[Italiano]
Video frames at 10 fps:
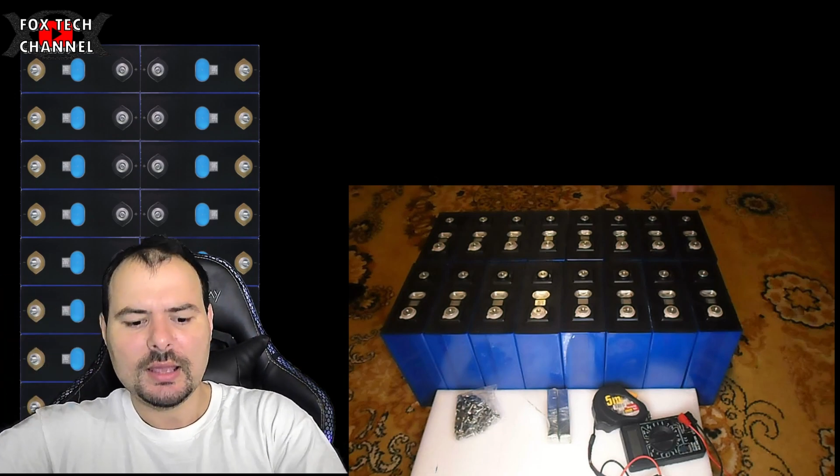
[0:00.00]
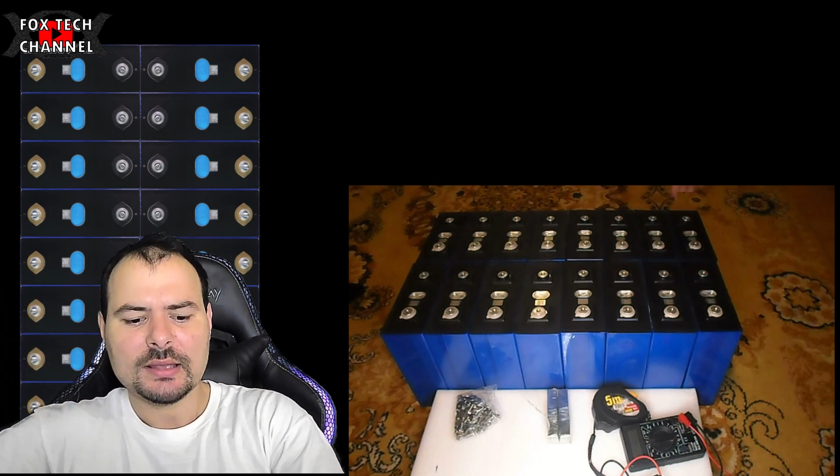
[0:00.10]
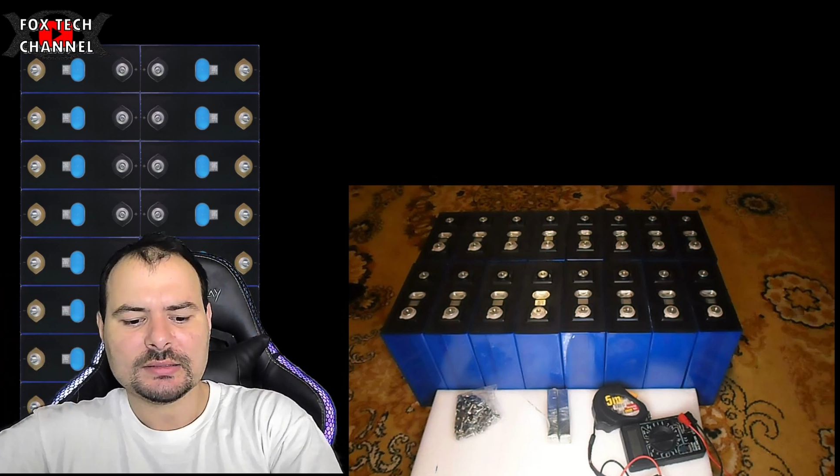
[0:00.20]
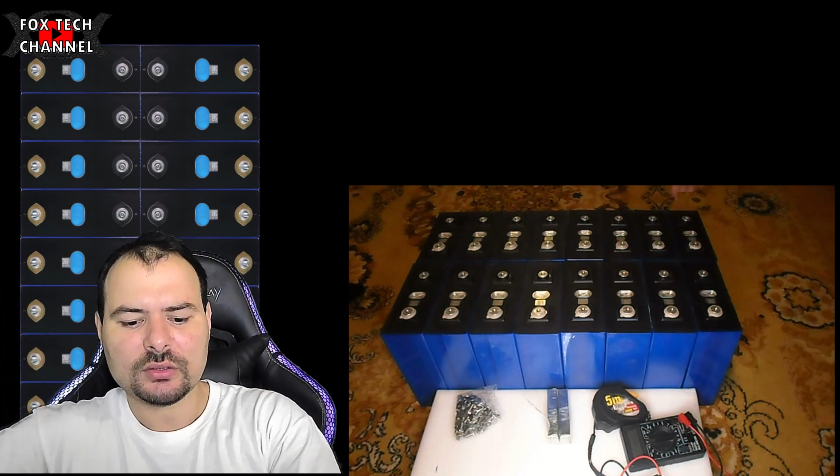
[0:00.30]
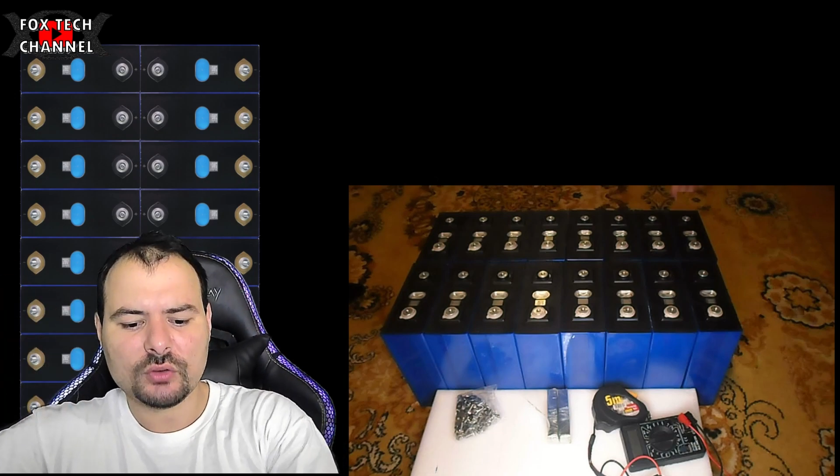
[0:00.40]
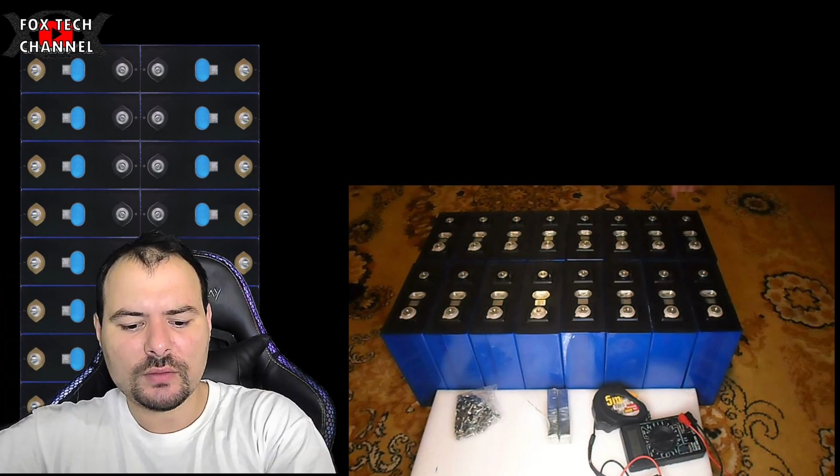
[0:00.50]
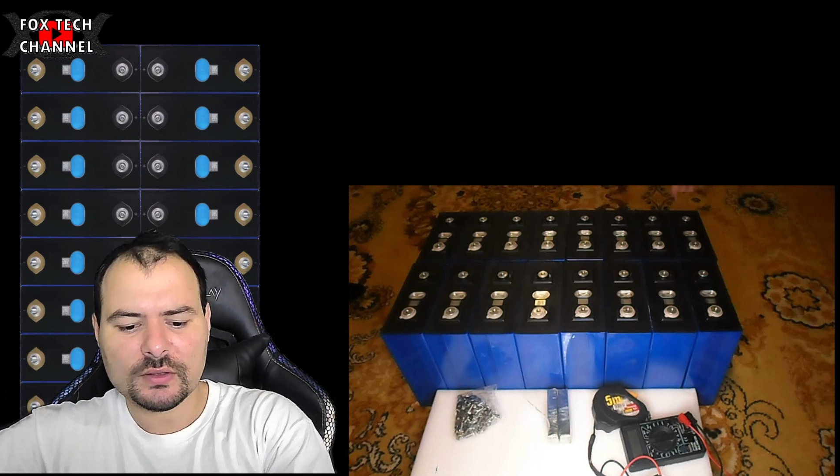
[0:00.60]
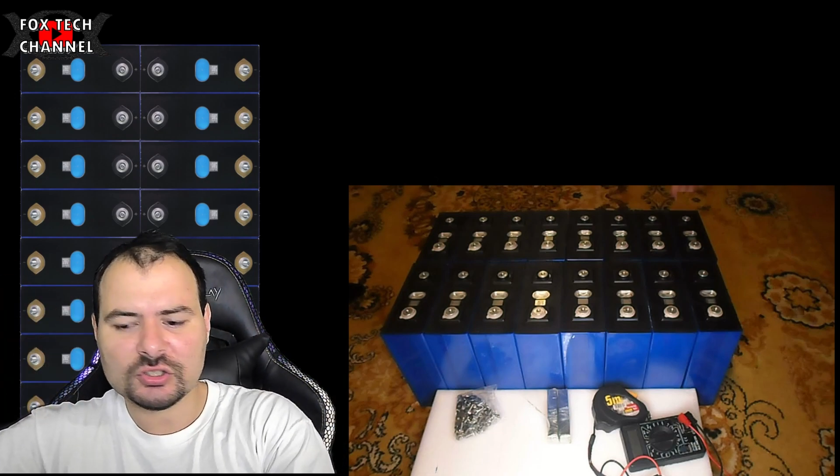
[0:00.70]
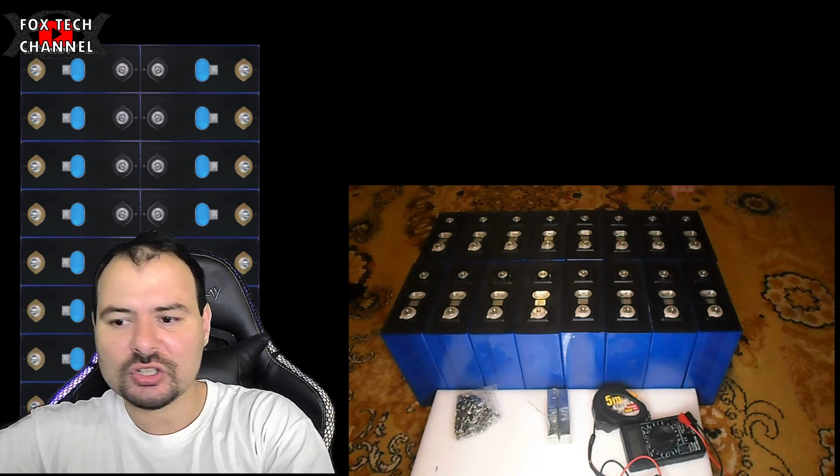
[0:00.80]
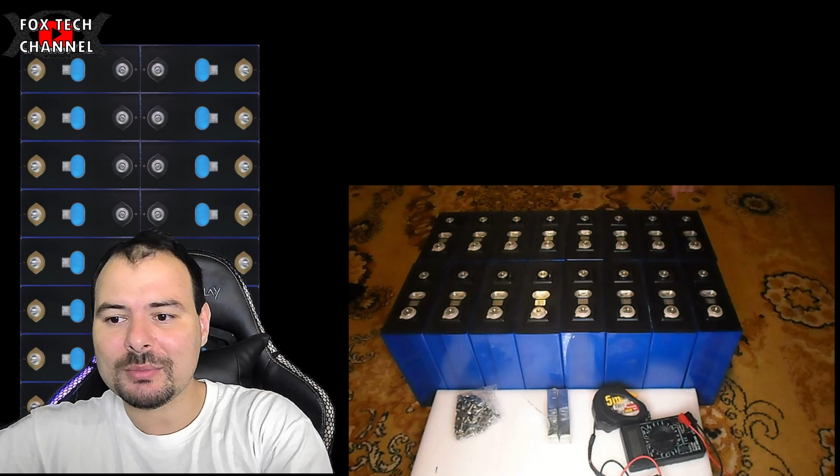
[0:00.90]
Se noi
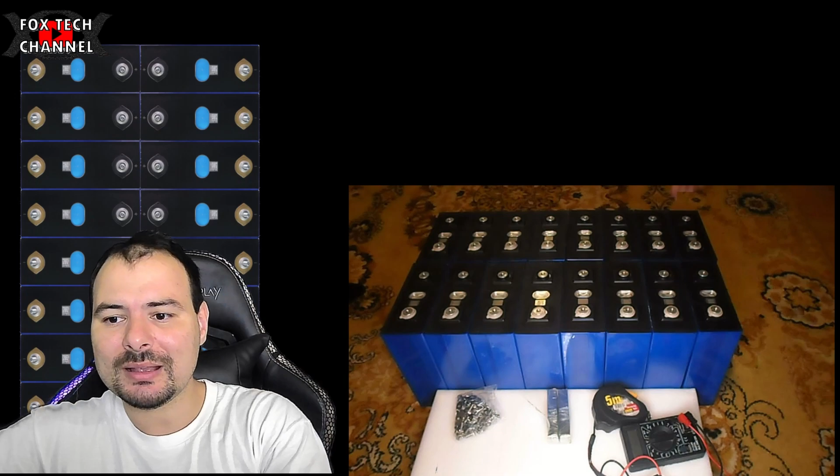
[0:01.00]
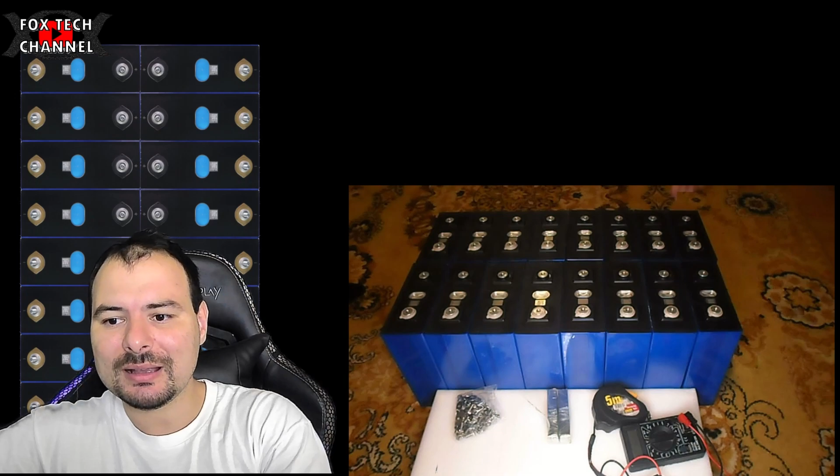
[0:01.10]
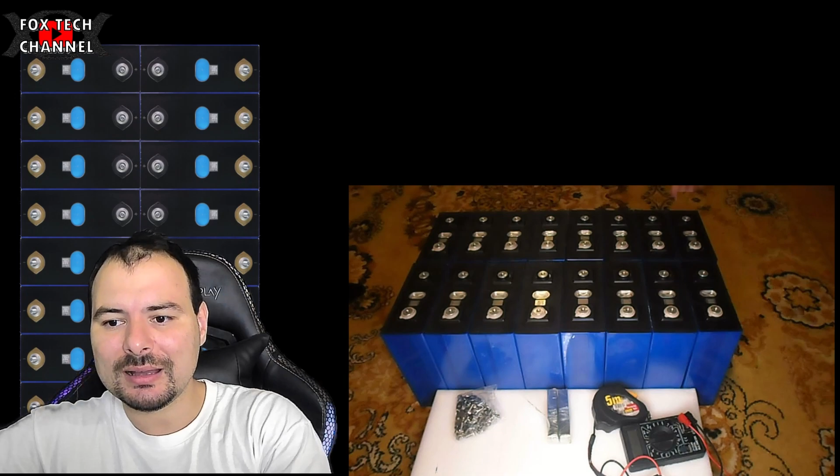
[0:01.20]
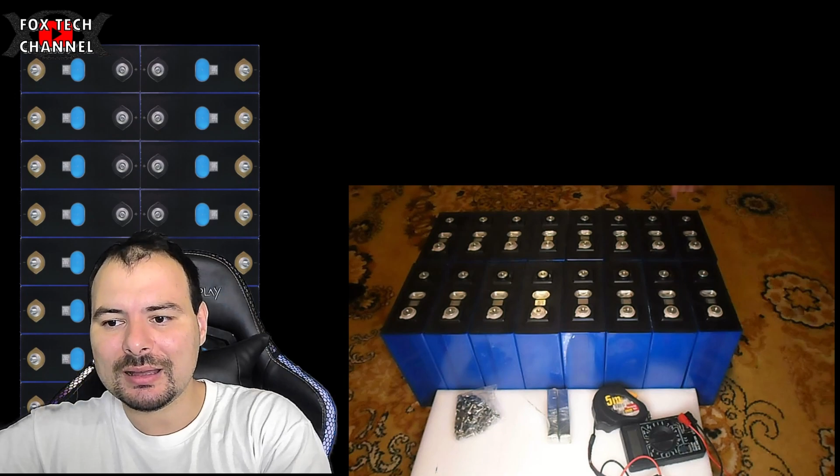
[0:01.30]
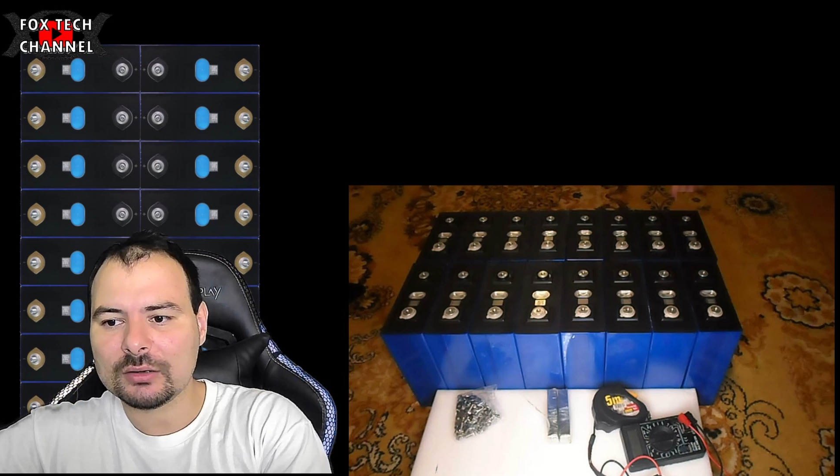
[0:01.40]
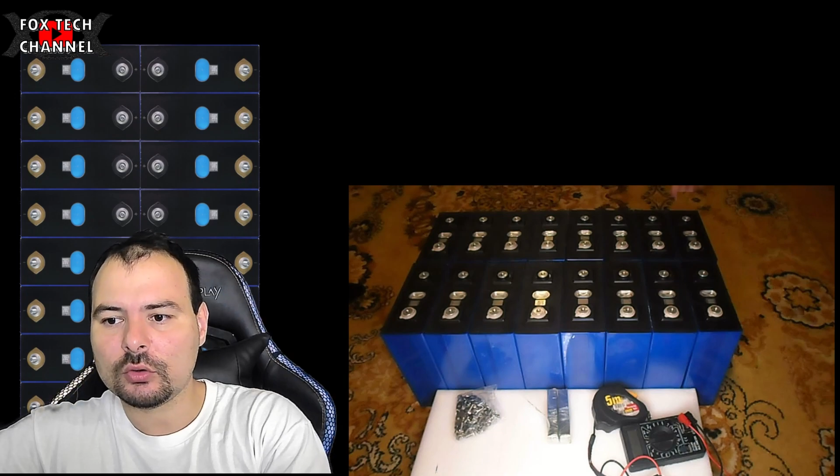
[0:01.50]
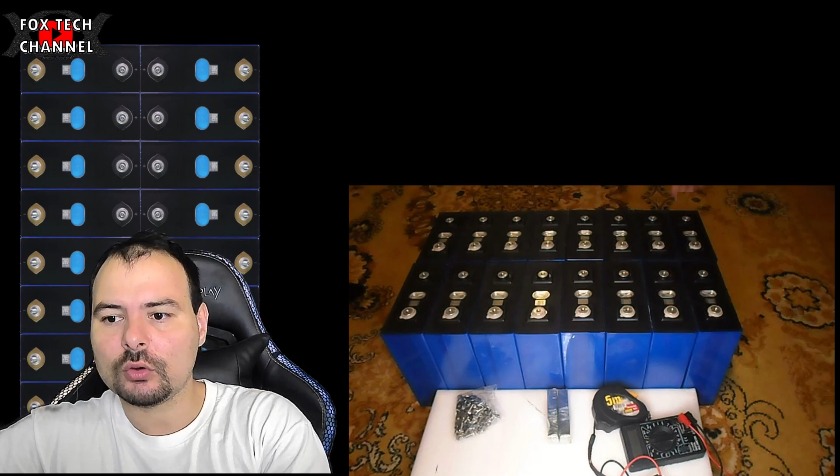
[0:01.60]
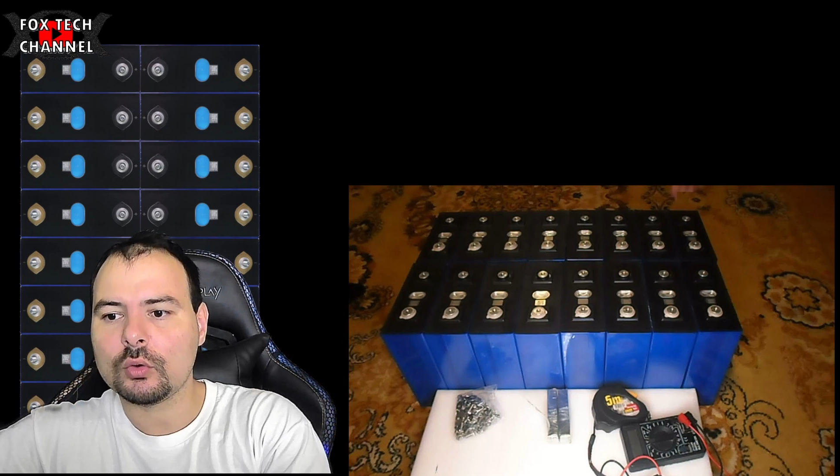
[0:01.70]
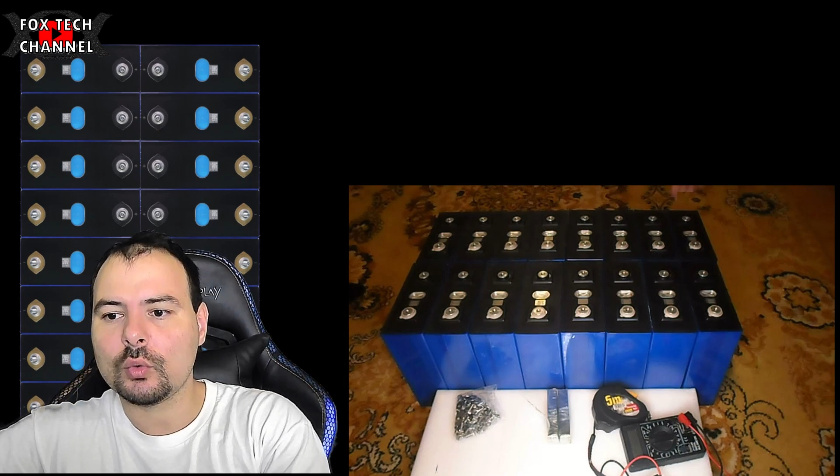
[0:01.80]
facciamo il calcolo